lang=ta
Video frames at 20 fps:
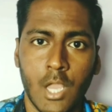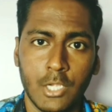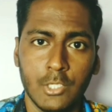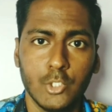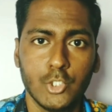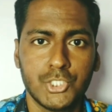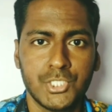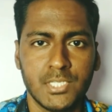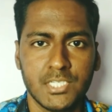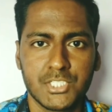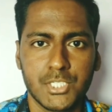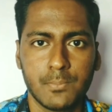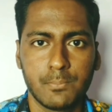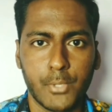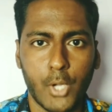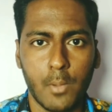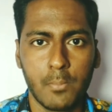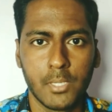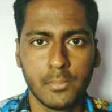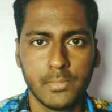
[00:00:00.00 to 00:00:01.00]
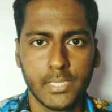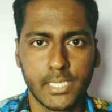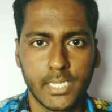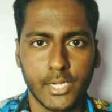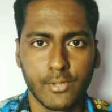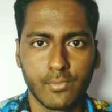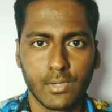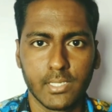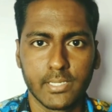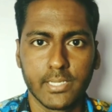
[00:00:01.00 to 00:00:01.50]
ஹலியூசினேஷன் ப்ராப்ளம்
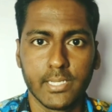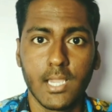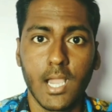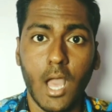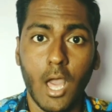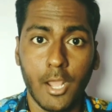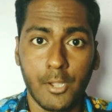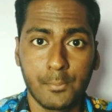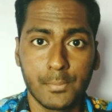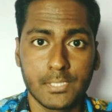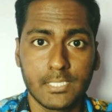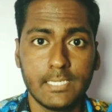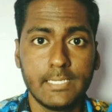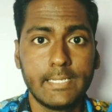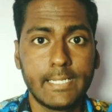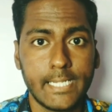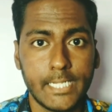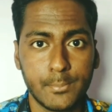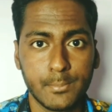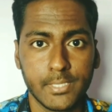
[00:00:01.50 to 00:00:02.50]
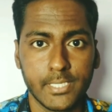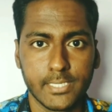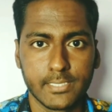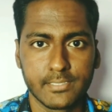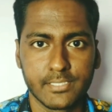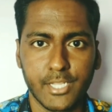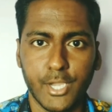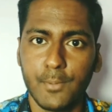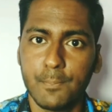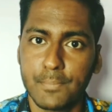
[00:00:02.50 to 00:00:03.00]
இருக்கிறவங்களுக்கு ஆரம்பத்திலே ட்ரீட்மெண்ட்
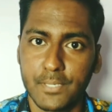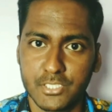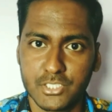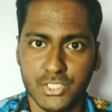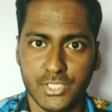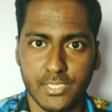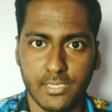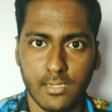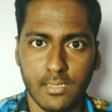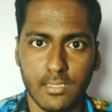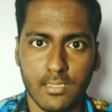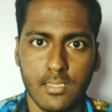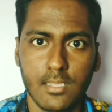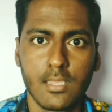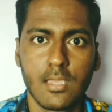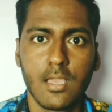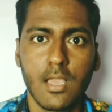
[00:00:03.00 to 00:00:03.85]
எடுத்துட்டா பிரச்சனை இல்லை